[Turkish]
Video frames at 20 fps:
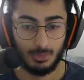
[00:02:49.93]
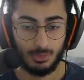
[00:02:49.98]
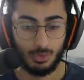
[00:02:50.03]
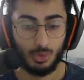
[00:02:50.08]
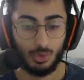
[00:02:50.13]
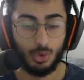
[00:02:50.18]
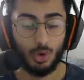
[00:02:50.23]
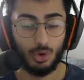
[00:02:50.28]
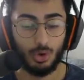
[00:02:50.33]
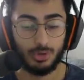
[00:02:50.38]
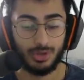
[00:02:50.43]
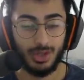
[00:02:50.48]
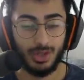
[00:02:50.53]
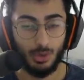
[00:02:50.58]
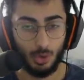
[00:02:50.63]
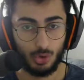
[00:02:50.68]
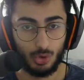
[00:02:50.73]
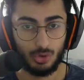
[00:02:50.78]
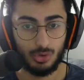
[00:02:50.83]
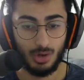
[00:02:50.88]
Korna
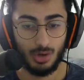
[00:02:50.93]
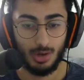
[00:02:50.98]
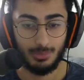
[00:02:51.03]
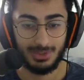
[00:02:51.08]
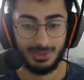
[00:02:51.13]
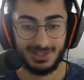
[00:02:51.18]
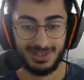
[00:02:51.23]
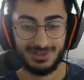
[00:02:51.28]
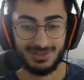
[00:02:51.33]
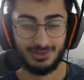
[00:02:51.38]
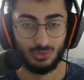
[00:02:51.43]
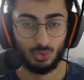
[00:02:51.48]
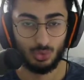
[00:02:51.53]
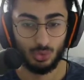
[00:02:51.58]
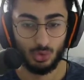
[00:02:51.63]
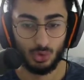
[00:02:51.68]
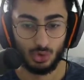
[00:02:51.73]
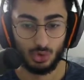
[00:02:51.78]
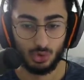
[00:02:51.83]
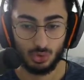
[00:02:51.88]
yok ama sesi
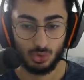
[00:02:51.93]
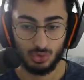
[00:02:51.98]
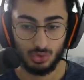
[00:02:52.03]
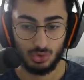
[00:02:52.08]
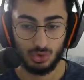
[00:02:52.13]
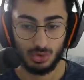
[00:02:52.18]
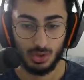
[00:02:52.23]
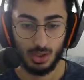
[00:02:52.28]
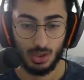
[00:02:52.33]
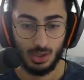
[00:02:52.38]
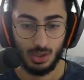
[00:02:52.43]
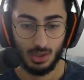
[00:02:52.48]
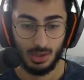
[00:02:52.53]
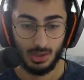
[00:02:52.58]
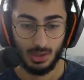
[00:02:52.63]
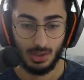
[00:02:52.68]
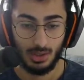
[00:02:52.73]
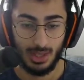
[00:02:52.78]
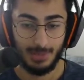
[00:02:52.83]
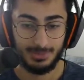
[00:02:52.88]
duyuyorsunuz.
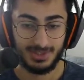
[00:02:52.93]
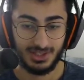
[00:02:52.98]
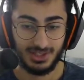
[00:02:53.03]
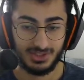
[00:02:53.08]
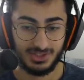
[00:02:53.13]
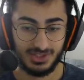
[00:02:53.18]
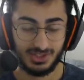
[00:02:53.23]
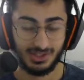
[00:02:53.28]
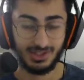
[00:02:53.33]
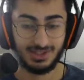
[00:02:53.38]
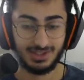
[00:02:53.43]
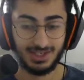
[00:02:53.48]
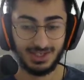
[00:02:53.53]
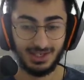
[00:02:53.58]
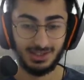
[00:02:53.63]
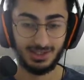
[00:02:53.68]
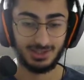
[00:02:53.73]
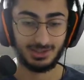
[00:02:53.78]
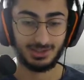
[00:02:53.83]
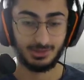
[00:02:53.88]
Hepsi açık
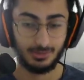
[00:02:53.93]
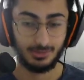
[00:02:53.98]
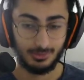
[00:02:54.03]
tekerlek.